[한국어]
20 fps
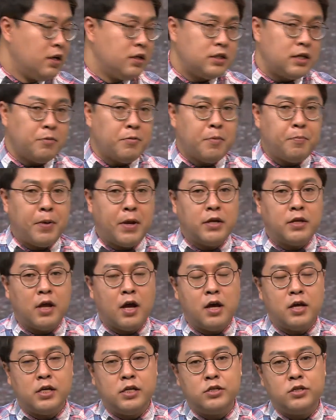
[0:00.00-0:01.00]
3연패를
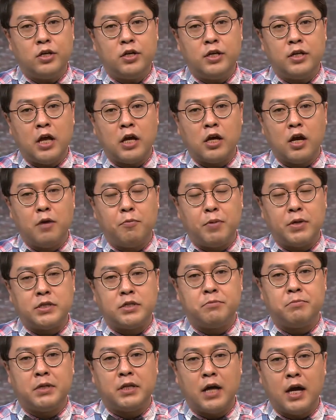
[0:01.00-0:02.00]
당한 인천이 대결을
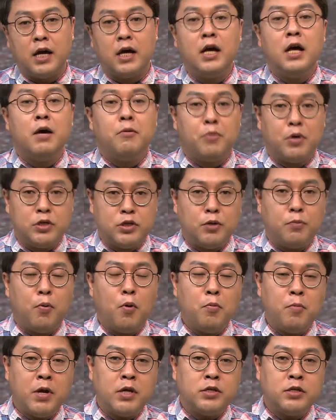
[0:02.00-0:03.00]
펼칩니다. 먼저
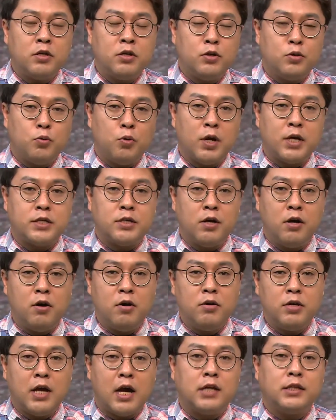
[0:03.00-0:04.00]
포메이션을
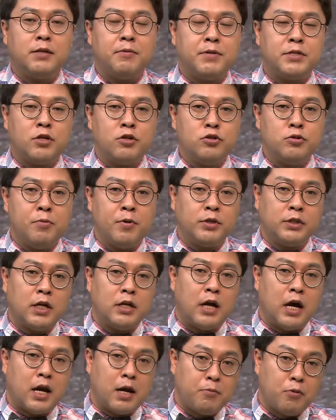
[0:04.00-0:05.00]
통해서 양 팀의 선수 명단을
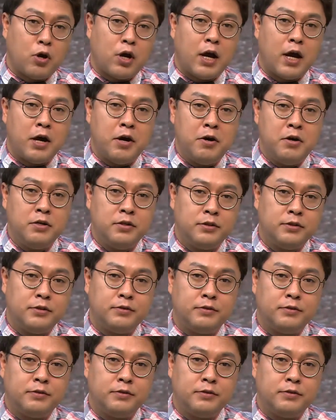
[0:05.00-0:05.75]
알아볼까요?